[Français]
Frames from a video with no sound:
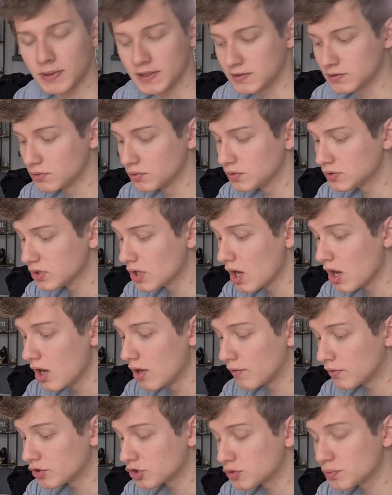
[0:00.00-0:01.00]
pas de sauce.
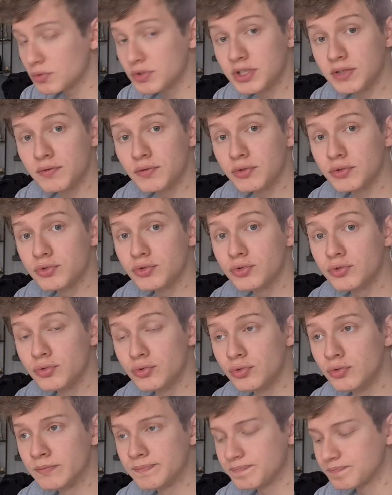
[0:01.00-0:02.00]
Franchement, au niveau du
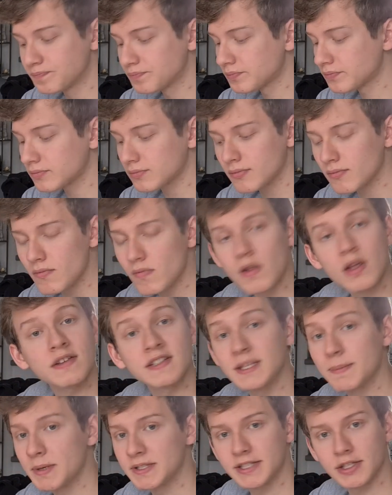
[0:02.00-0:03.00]
goût,
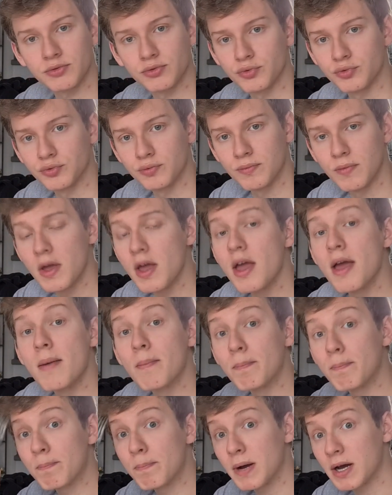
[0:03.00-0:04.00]
c'est pas sec du tout.
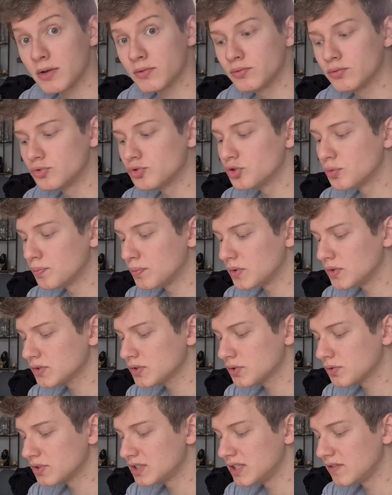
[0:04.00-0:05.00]
Par contre, je
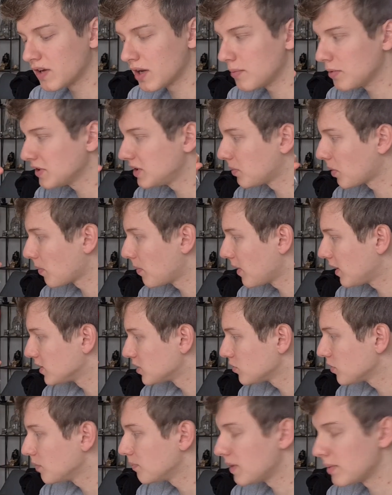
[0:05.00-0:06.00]
pense que c'est vraiment des
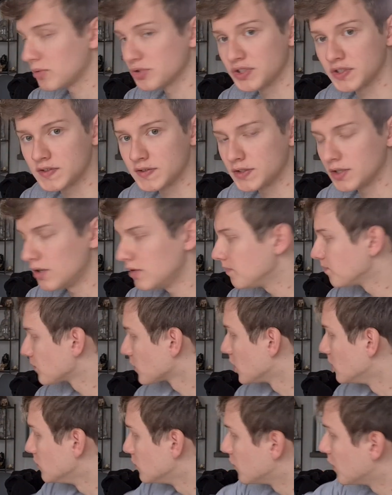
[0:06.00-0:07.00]
préparations à ne pas manger seul.
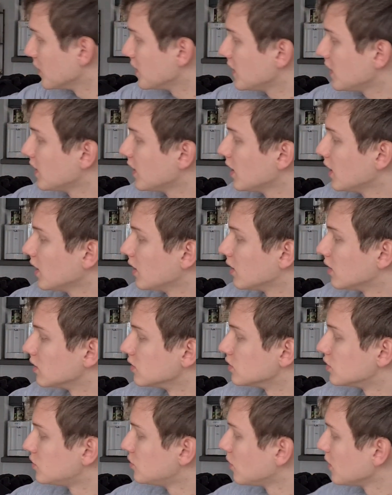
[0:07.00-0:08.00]
Comme vous voyez
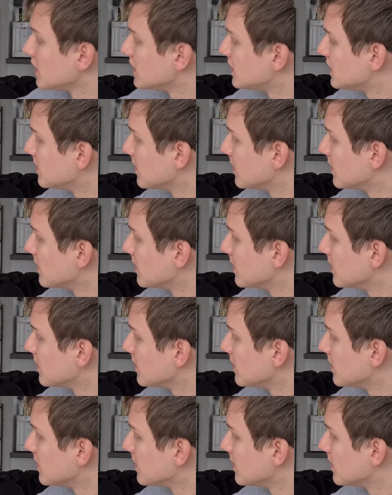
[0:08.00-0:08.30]
euh, sur les